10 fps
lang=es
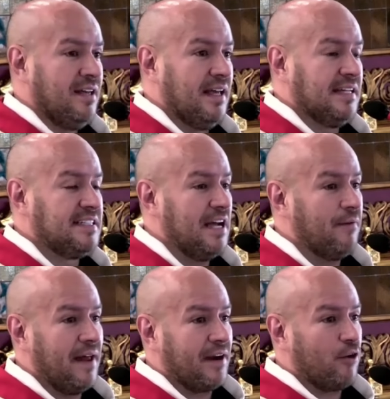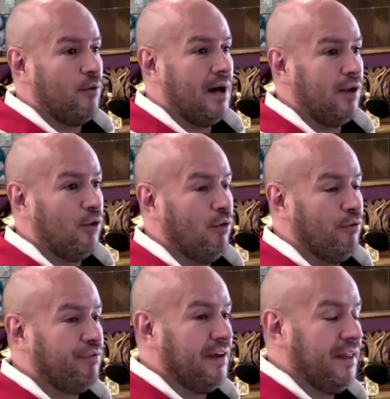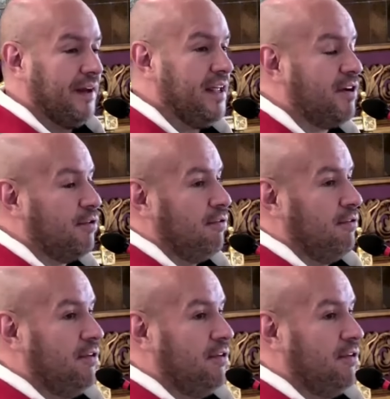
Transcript: que si habrá robado don Federico,